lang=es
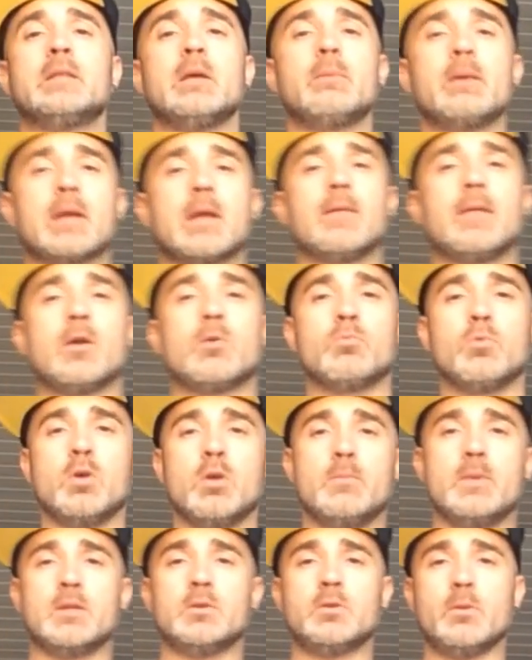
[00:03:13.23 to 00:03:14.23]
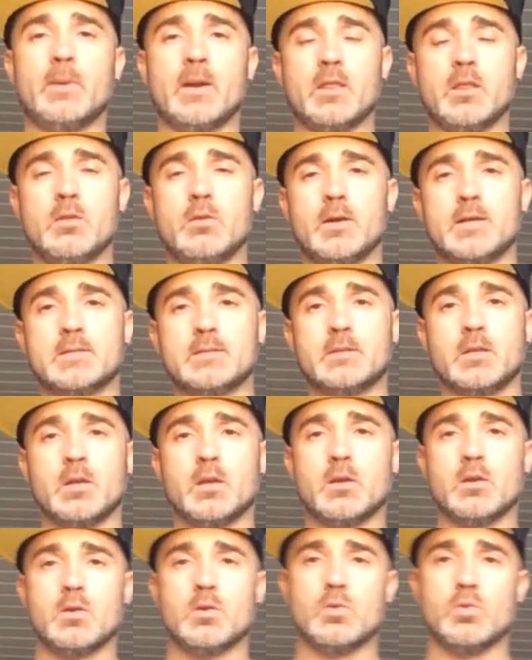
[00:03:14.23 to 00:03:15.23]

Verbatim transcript: Debe quedar un movimiento parecido a este.